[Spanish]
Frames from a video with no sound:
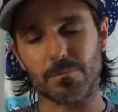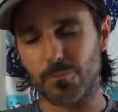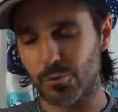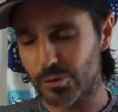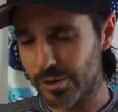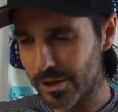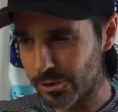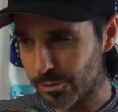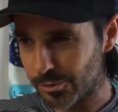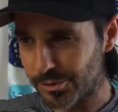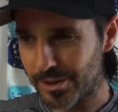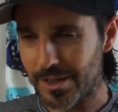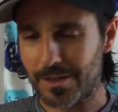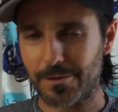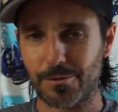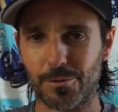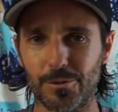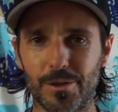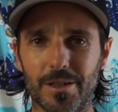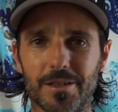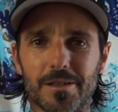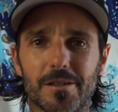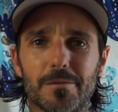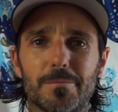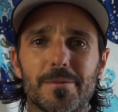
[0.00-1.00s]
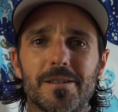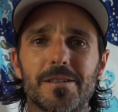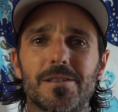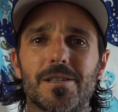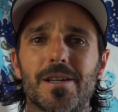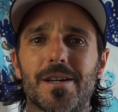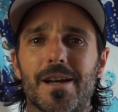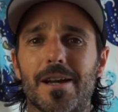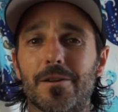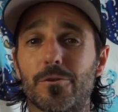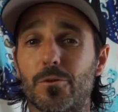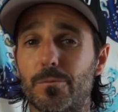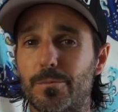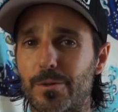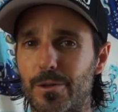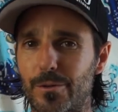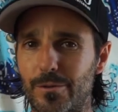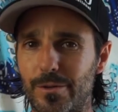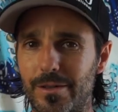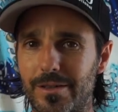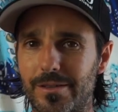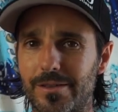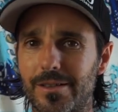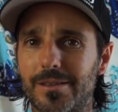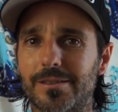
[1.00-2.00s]
en muchas otras zonas del Mediterráneo, pero
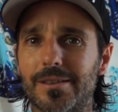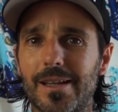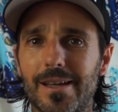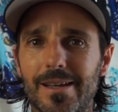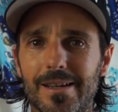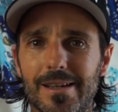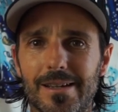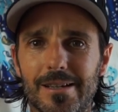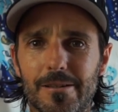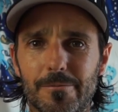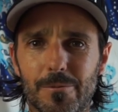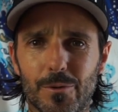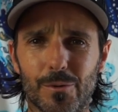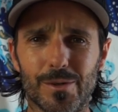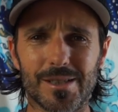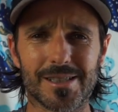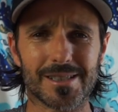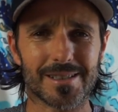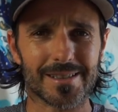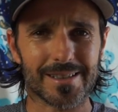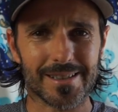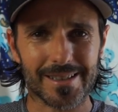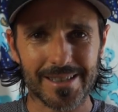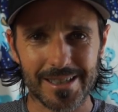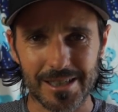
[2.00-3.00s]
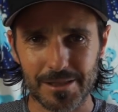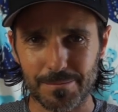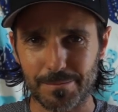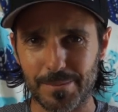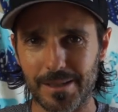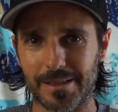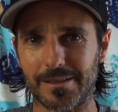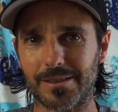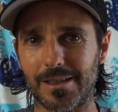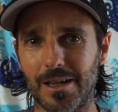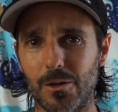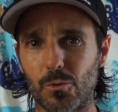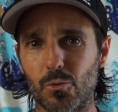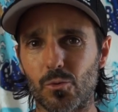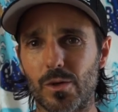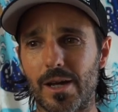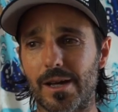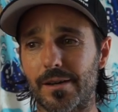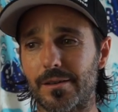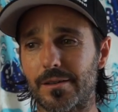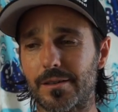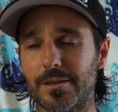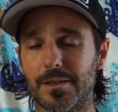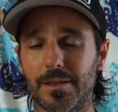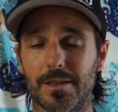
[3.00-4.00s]
en el delta del Ebro es
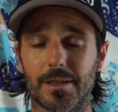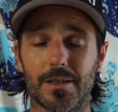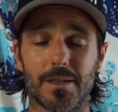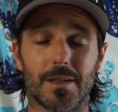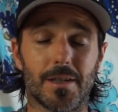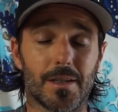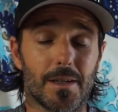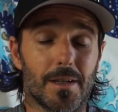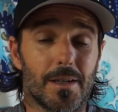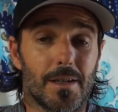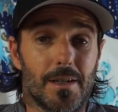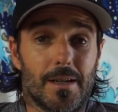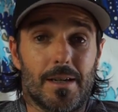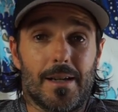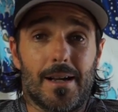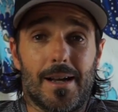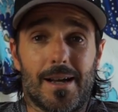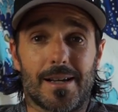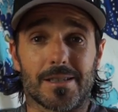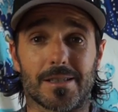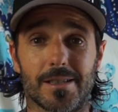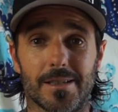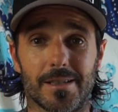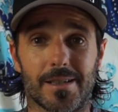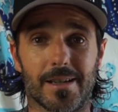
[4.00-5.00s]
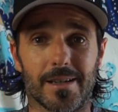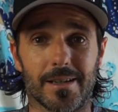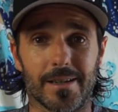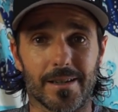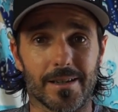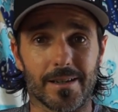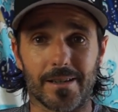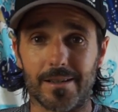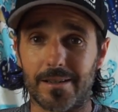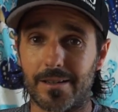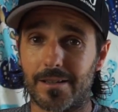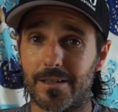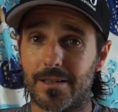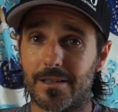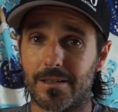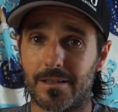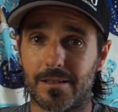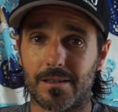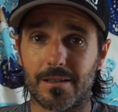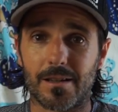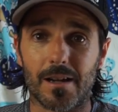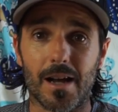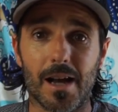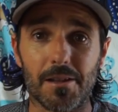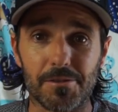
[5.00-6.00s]
espectacular. Así que
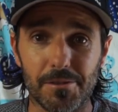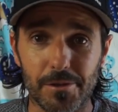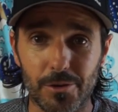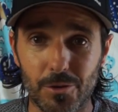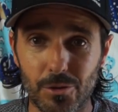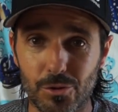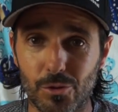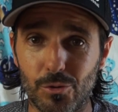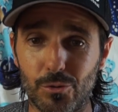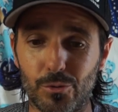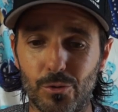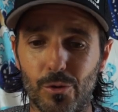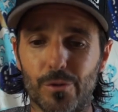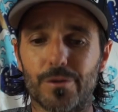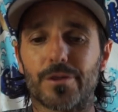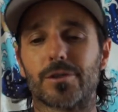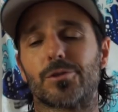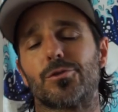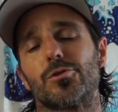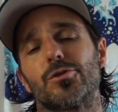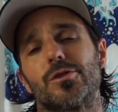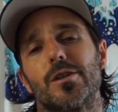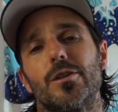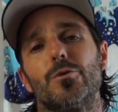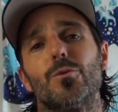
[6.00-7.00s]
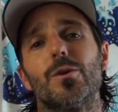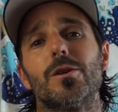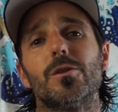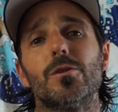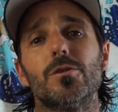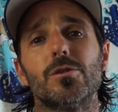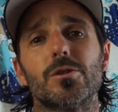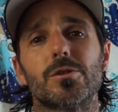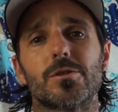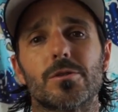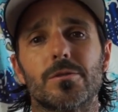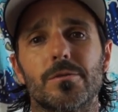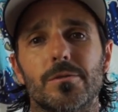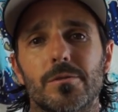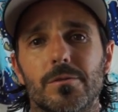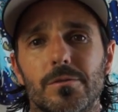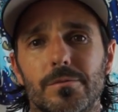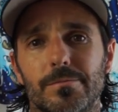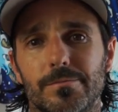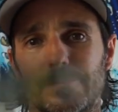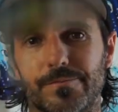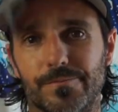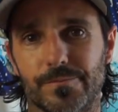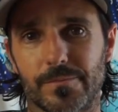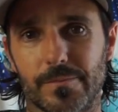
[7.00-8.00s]
haceros con uno de estos señuelos,
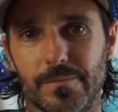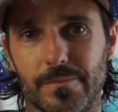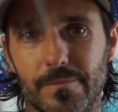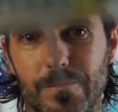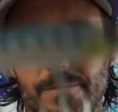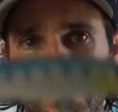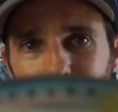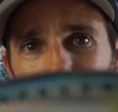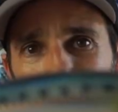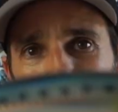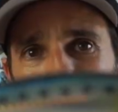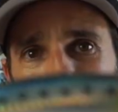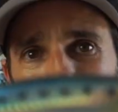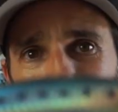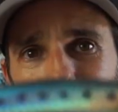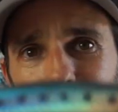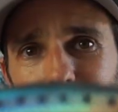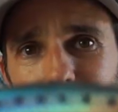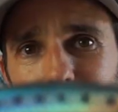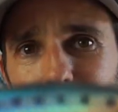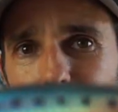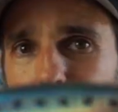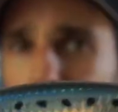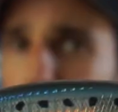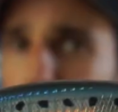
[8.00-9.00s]
el Blazing